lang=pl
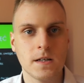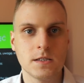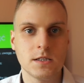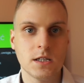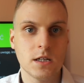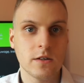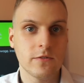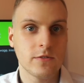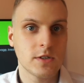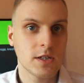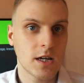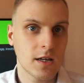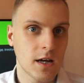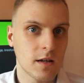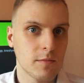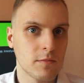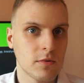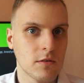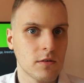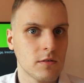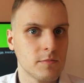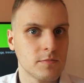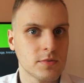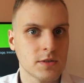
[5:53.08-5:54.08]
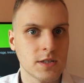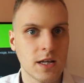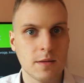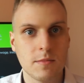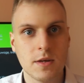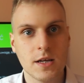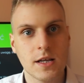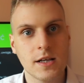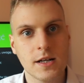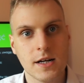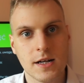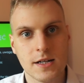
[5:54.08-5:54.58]
dzień w dzień albo
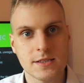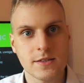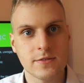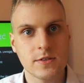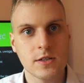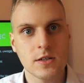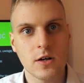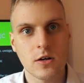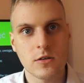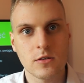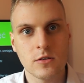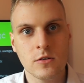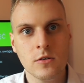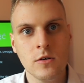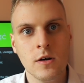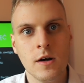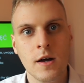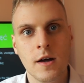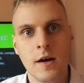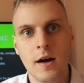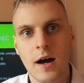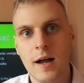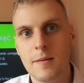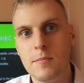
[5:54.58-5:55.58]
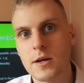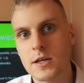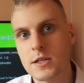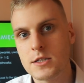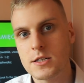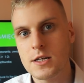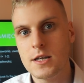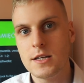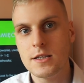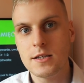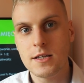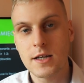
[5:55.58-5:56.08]
przynajmniej kilka razy w tygodniu, albo
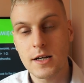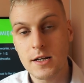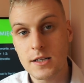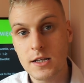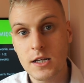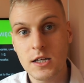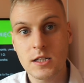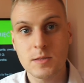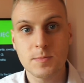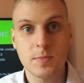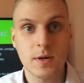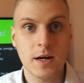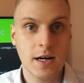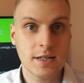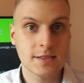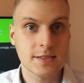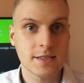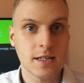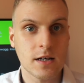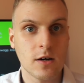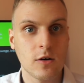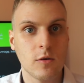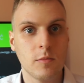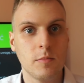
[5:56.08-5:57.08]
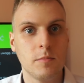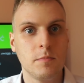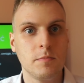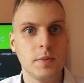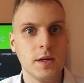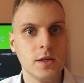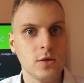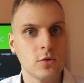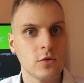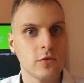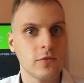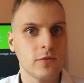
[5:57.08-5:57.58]
jakichś innych liczb, haseł,
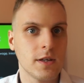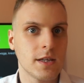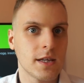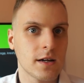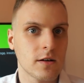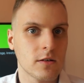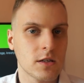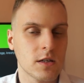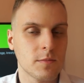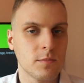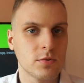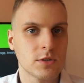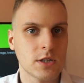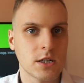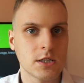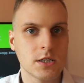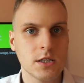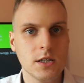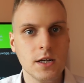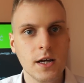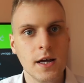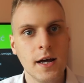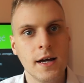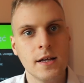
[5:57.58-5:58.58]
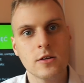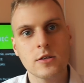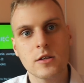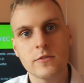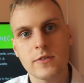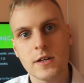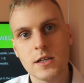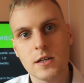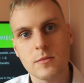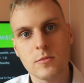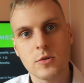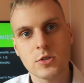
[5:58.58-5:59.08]
pinów i tego typu rzeczy, no to
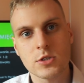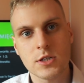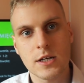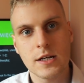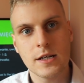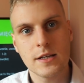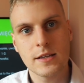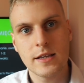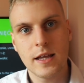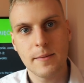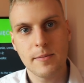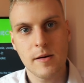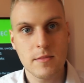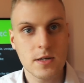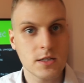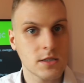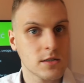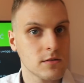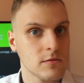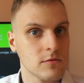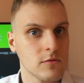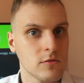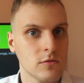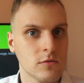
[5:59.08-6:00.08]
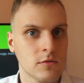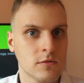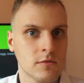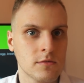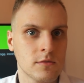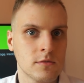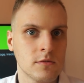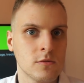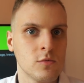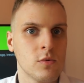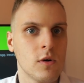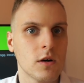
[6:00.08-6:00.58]
wiadomo, że ta pamięć
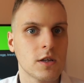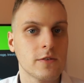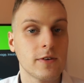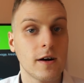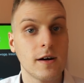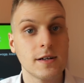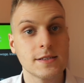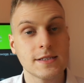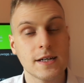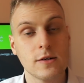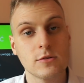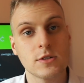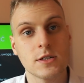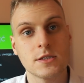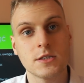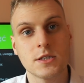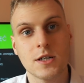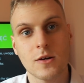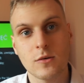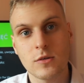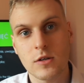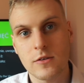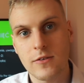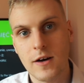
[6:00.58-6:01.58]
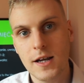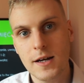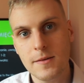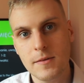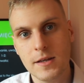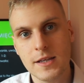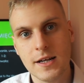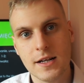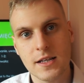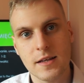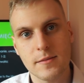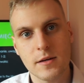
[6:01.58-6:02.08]
długotrwała, cały czas się utrwala
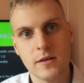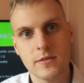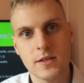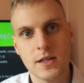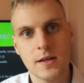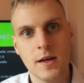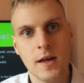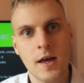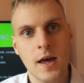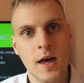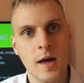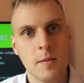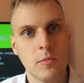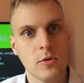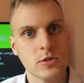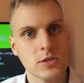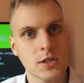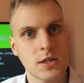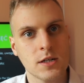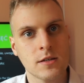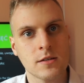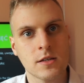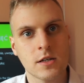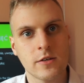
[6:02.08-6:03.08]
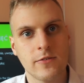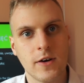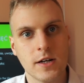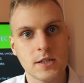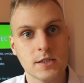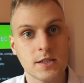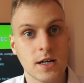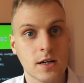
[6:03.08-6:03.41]
i tak naprawdę może trwać